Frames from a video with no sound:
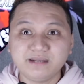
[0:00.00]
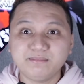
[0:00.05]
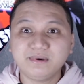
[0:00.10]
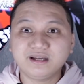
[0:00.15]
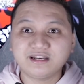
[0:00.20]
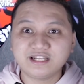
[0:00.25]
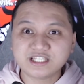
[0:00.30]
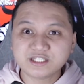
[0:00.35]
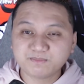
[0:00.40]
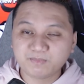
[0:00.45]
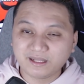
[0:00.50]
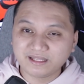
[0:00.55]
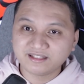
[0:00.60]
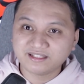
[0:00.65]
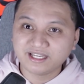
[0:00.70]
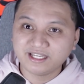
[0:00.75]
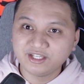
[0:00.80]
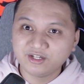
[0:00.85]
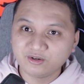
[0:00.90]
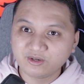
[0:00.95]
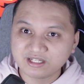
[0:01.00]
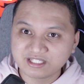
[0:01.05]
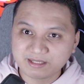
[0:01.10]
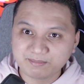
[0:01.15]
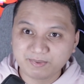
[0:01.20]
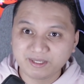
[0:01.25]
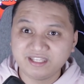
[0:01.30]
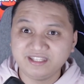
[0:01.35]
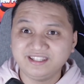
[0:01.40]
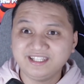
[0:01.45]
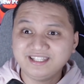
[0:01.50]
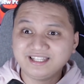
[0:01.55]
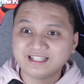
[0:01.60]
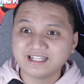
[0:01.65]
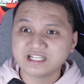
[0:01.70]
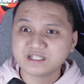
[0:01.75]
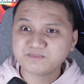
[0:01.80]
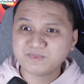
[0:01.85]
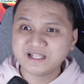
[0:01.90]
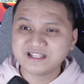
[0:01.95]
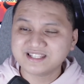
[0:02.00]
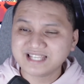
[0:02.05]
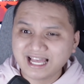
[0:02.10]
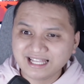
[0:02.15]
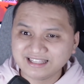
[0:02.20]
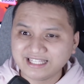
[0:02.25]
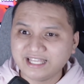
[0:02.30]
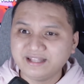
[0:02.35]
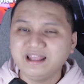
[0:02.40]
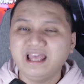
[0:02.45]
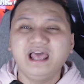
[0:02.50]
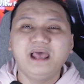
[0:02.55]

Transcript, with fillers: mag-respond kayo kasi pag hindi nag-respond sa atin,